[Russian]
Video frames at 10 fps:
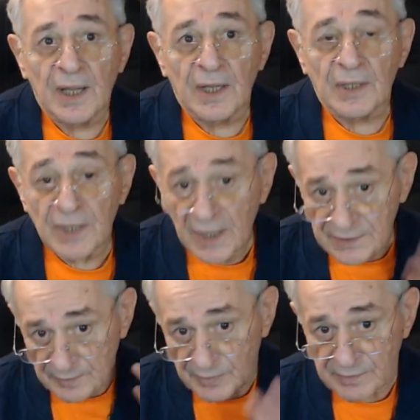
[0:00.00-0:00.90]
я,
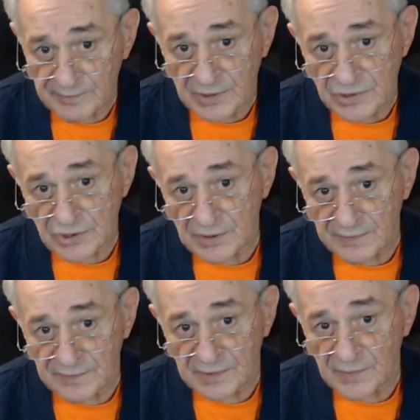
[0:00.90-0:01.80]
например,
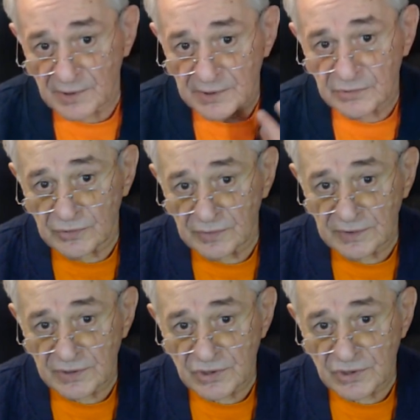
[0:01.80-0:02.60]
человек молодой,